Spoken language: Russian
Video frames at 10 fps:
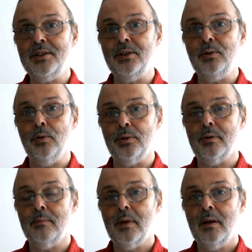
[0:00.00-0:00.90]
один
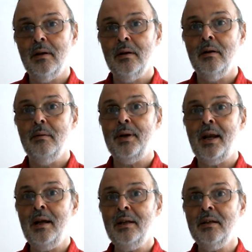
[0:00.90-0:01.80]
год.
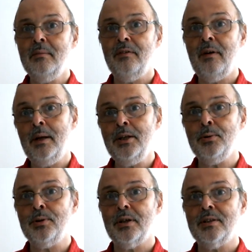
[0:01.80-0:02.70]
При этом
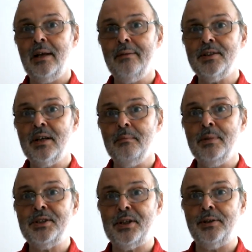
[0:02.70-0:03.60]
Фабрициус славился
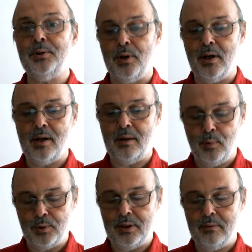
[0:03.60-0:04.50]
быстротой
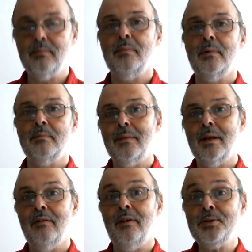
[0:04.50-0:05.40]
работы.
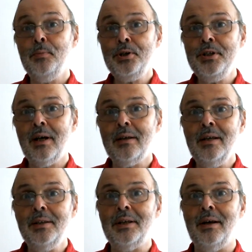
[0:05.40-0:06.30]
Возможно,
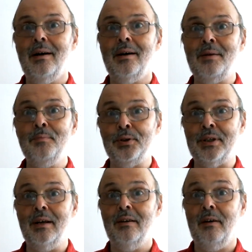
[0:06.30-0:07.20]
какие-то
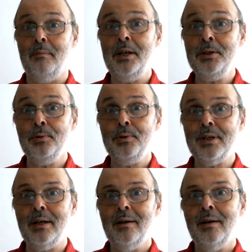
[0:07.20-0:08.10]
работы
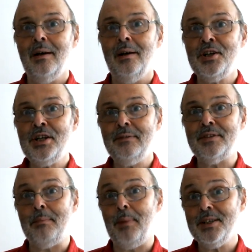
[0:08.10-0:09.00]
Фабрициуса лежат в
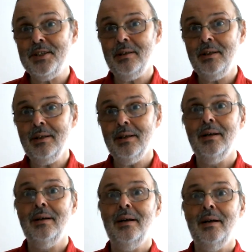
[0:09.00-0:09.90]
запасниках,
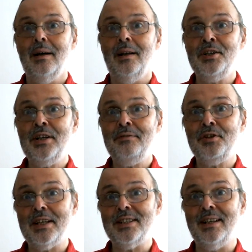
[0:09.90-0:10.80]
лежат в
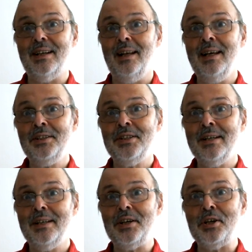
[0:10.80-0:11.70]
частных
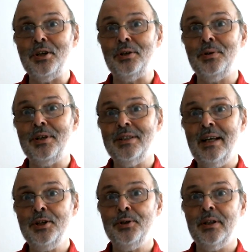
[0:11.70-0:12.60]
коллекциях, и никто не
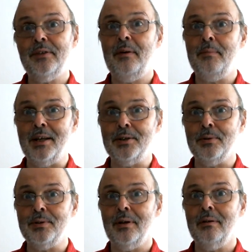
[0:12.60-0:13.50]
знает, что это
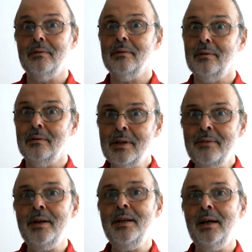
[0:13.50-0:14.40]
Фабрициус.
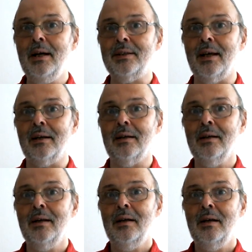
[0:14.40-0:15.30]
Наверняка так.